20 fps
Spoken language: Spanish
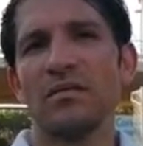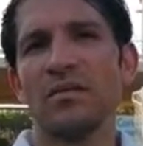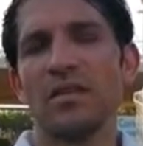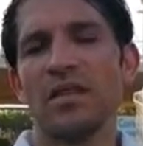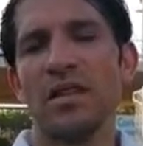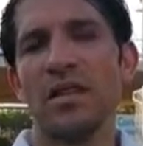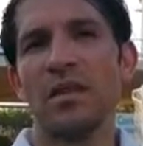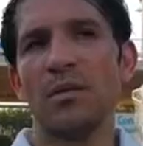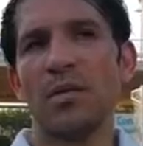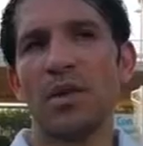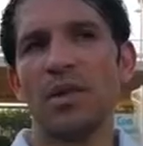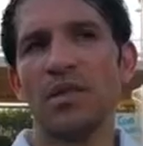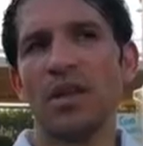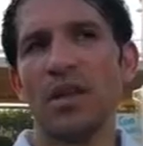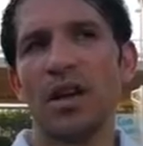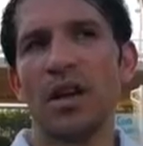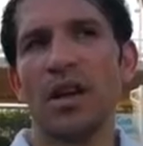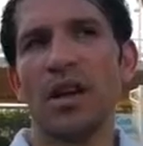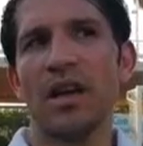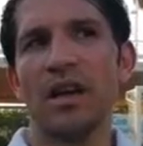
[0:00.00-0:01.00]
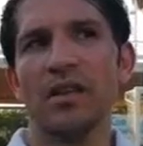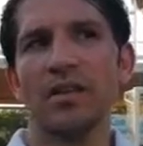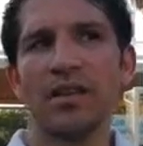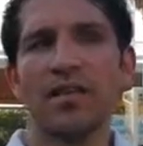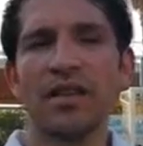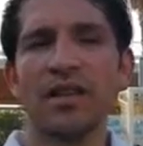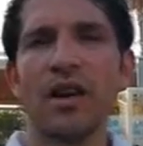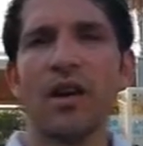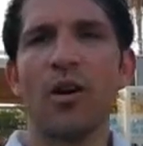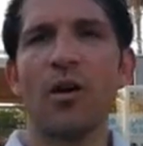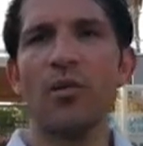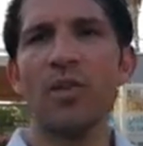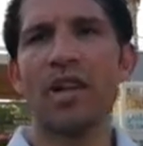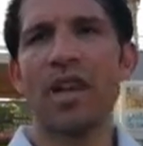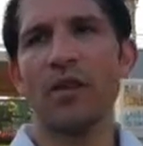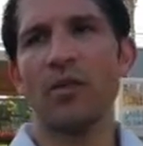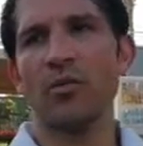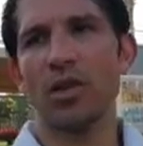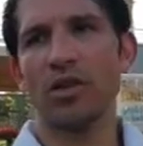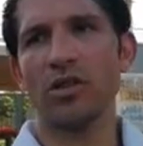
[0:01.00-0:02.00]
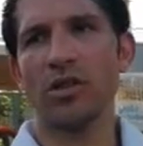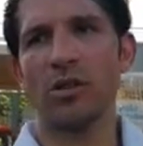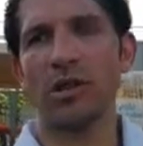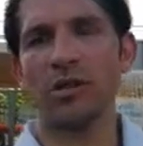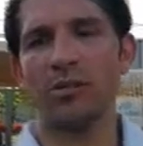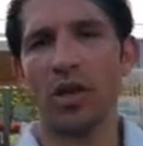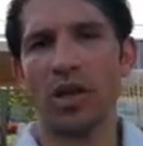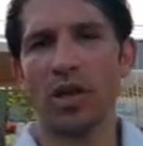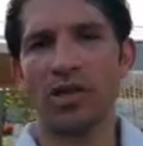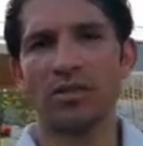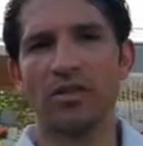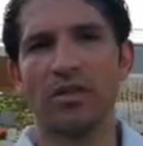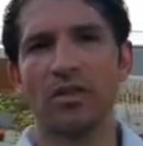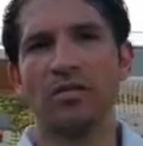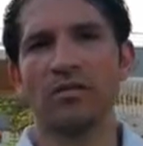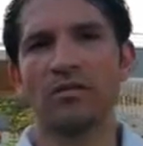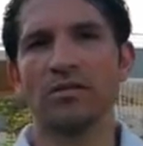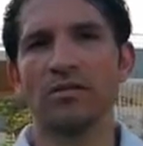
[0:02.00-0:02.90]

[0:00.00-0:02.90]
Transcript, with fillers: Sí, pienso que nos ha faltado combinar un poquito más por dentro.